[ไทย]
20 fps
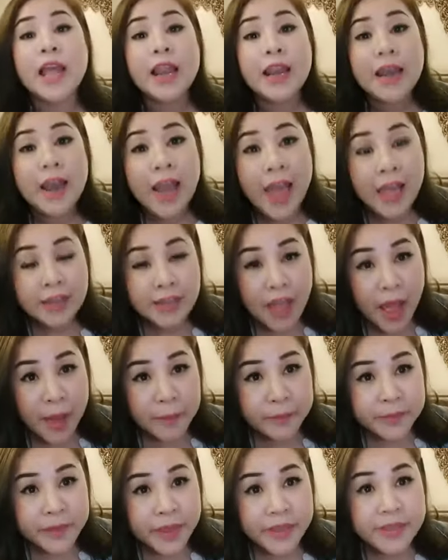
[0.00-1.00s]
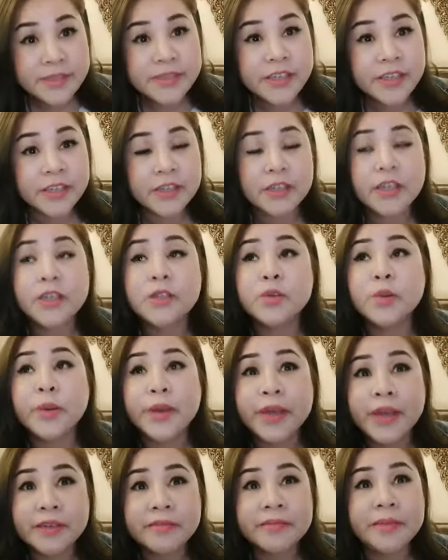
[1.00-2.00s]
และทำให้สิ่งที่ตัว
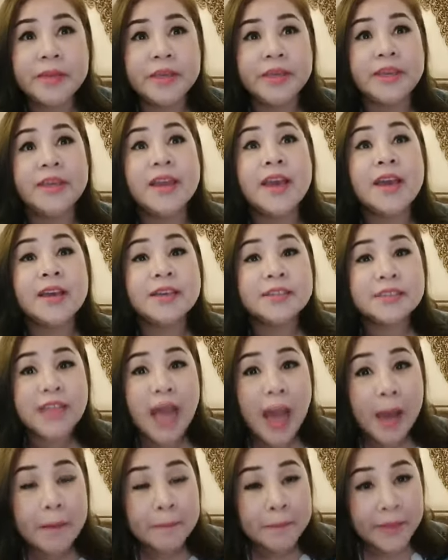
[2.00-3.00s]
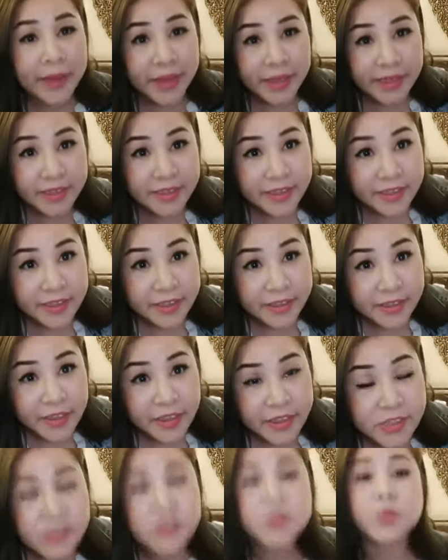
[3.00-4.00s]
เองมีทำให้ดี
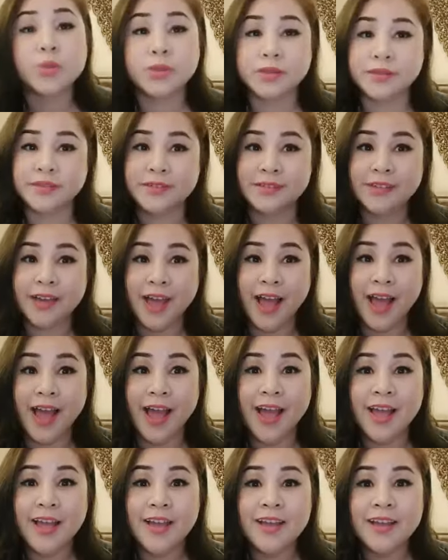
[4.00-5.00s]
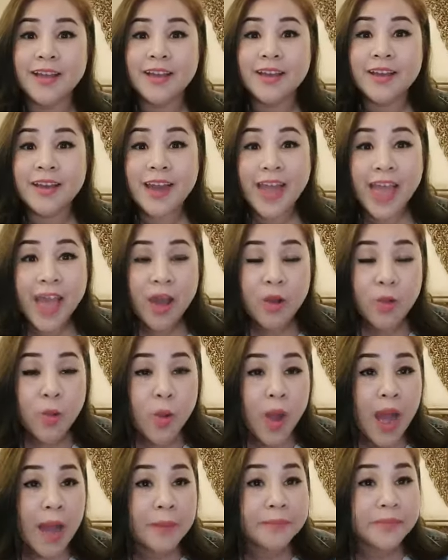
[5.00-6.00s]
ที่สุดนะคะแล้ว
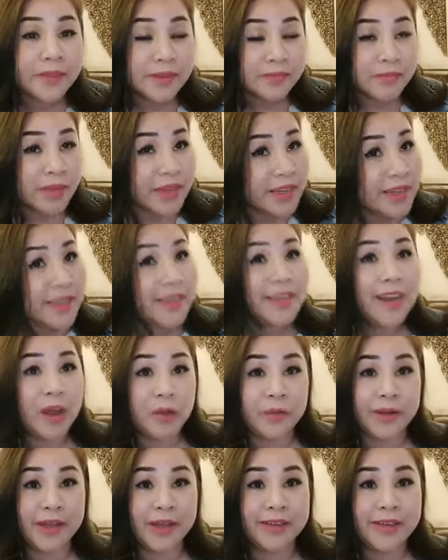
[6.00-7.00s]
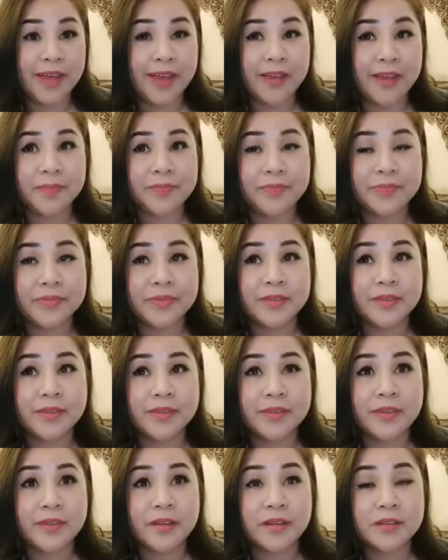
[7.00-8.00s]
ความไม่ดีเหล่านั้นเนี่ย
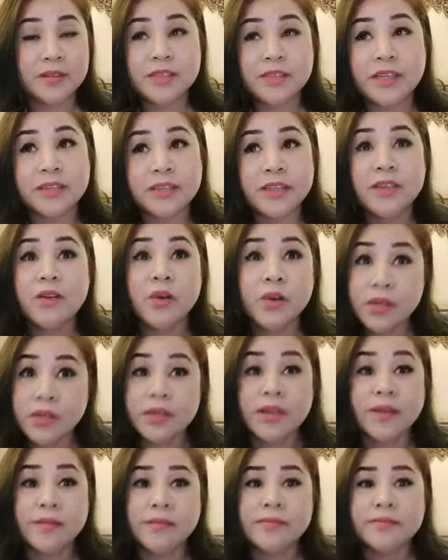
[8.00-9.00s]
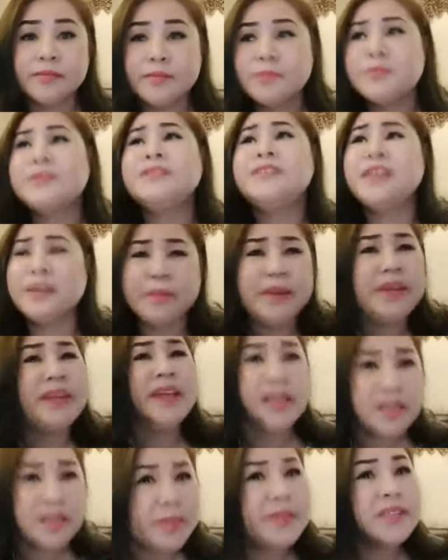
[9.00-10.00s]
สิ่งที่คนอื่นสิ่งไม่ดี
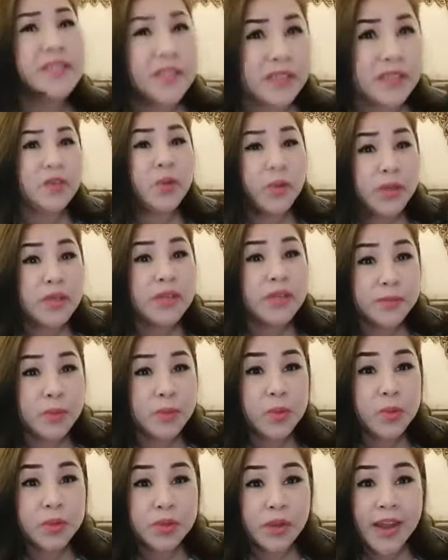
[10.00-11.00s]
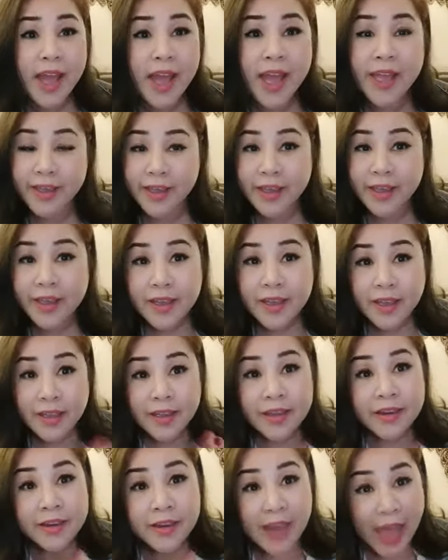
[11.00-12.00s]
อาจจะเป็นสิ่งคนอื่นพูดก็ได้
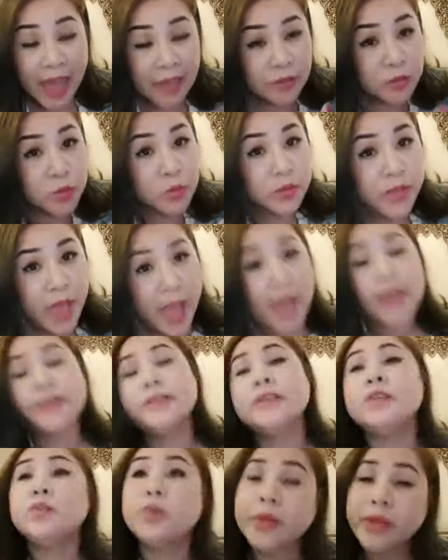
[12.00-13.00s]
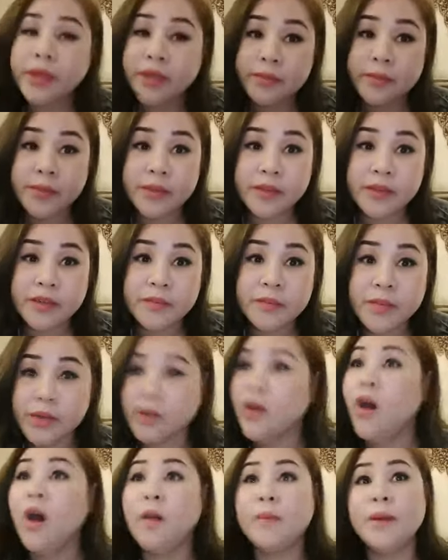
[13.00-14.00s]
รักทุกอย่างที่ตัวเองมีเหมือน
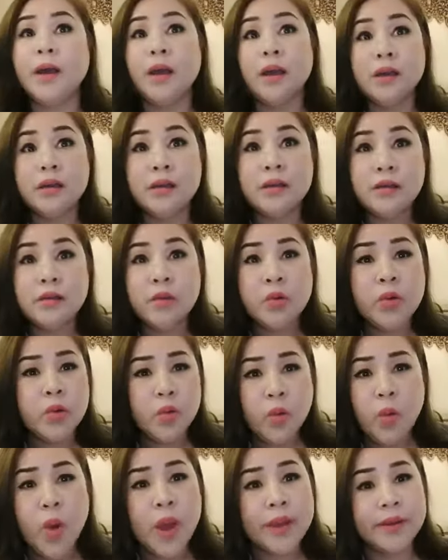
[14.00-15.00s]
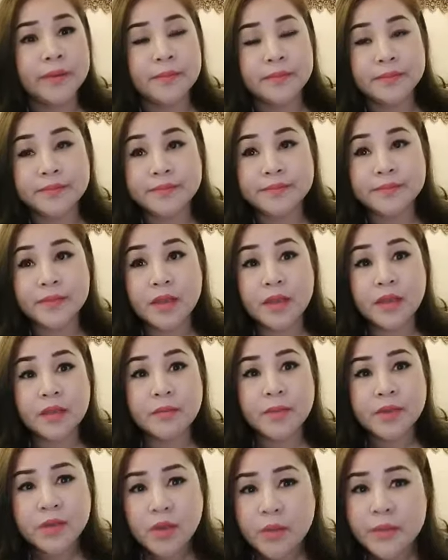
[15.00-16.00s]
ออบอะ่ะอ้วน
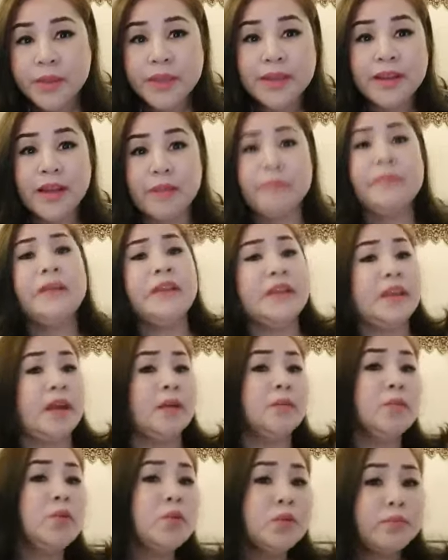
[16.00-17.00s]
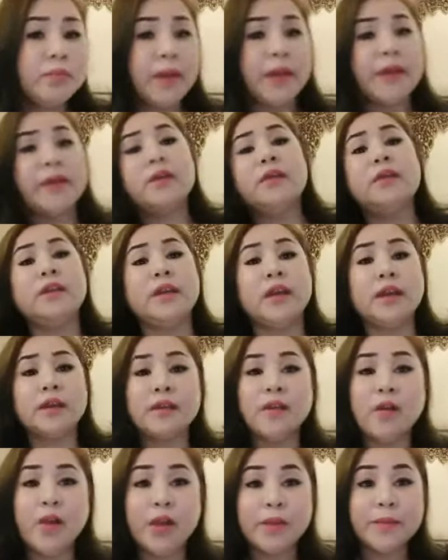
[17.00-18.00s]
มันก็มีแหละเหนียงพูดไปก็เหนียง
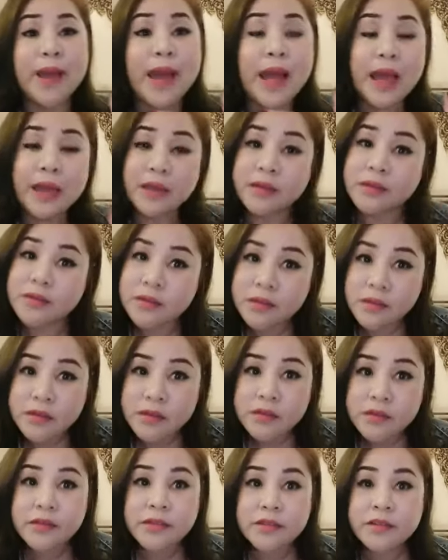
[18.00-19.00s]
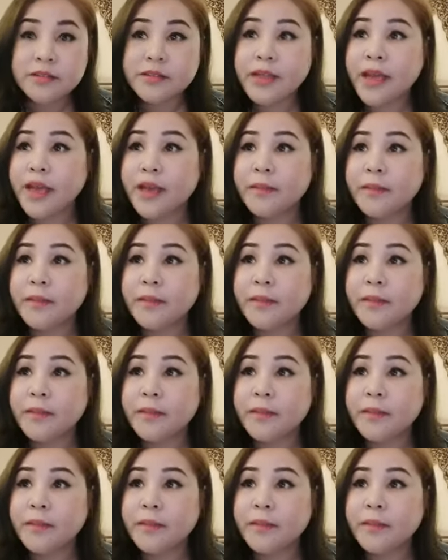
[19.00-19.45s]
ลอยมา แต่